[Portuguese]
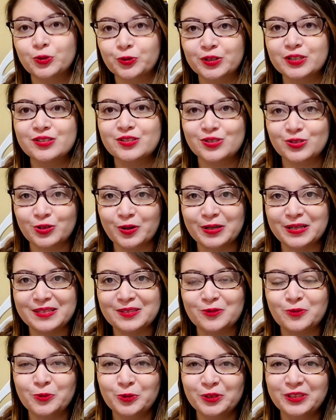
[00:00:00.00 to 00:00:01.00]
e outras
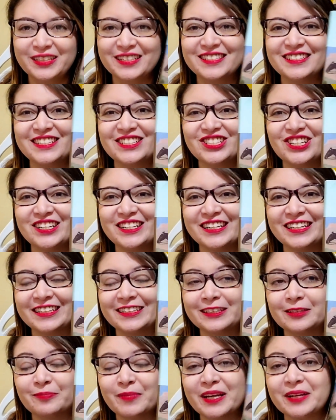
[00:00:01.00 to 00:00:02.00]
histórias curtas da Jane
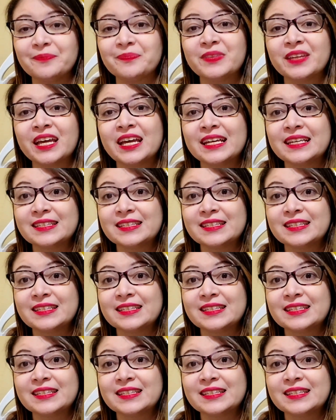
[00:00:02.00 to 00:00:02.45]
aqui também,